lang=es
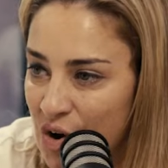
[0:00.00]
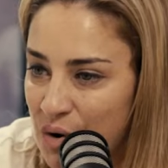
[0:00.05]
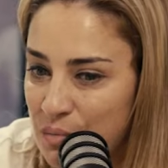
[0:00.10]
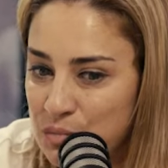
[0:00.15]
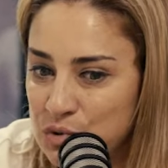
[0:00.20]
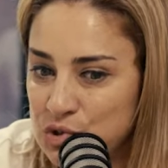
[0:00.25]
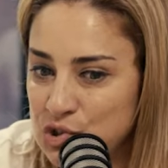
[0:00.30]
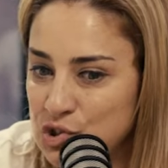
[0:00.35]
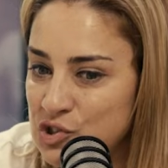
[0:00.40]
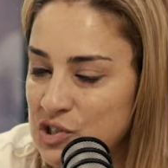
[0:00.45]

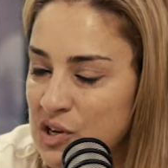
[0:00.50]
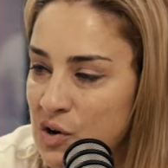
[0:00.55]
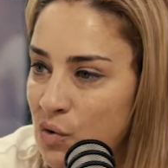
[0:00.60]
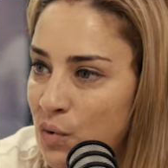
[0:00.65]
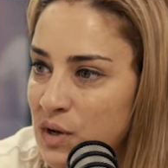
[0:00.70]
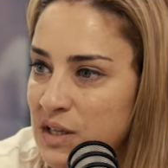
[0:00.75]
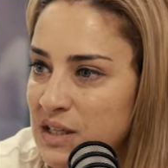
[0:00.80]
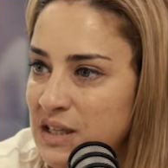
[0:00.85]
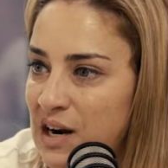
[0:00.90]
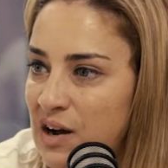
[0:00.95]
Muchos se
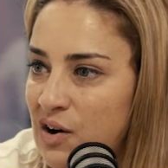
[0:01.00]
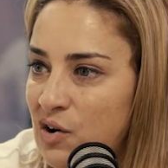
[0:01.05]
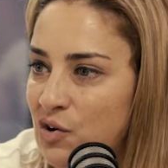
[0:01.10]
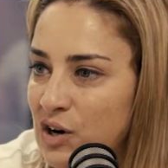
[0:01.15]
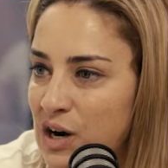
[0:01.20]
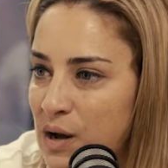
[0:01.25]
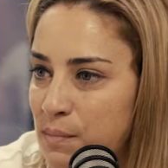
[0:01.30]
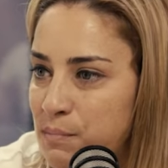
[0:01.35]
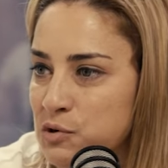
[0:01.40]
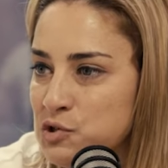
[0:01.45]
encuentran
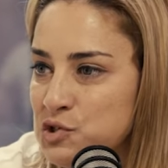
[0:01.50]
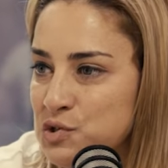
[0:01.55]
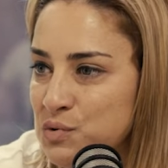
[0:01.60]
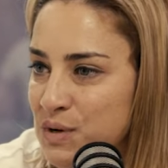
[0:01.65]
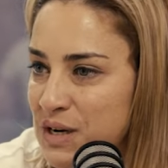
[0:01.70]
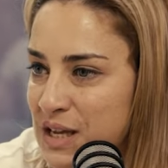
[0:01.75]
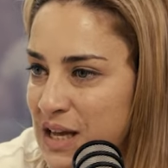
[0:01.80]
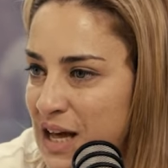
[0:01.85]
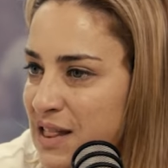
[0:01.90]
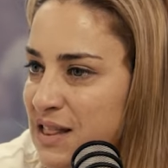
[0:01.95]
con la
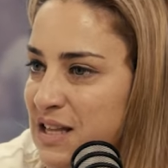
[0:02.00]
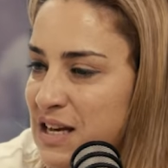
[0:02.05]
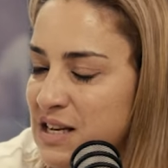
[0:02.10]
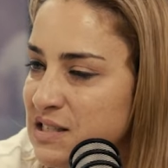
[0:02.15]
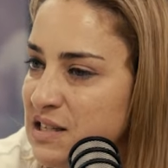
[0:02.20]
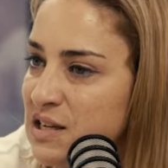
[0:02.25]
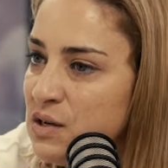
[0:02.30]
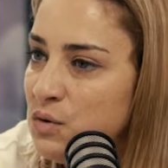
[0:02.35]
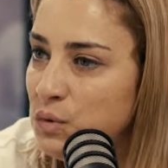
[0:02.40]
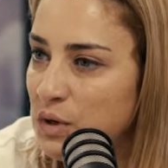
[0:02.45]
posibilidad de
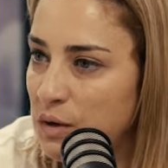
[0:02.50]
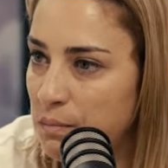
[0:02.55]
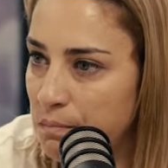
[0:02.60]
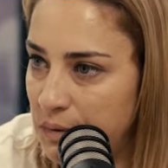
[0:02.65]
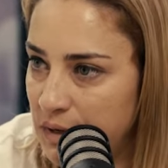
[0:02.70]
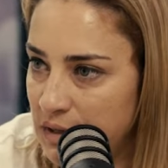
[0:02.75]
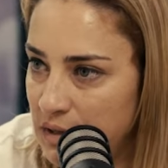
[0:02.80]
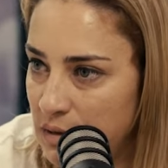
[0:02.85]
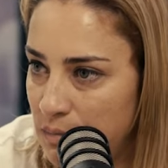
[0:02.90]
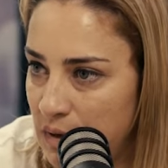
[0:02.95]
hacer un
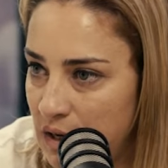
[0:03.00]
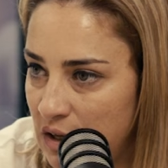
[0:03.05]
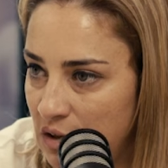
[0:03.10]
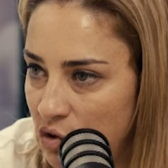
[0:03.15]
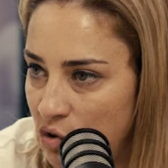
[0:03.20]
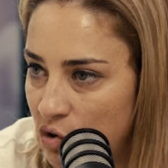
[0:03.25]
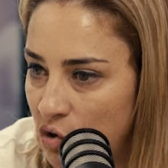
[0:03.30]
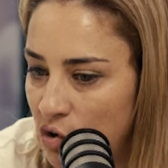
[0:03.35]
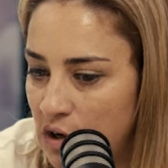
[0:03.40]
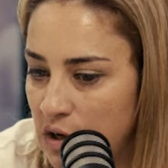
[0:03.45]

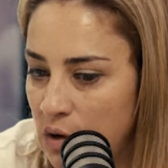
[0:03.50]
emprendimiento.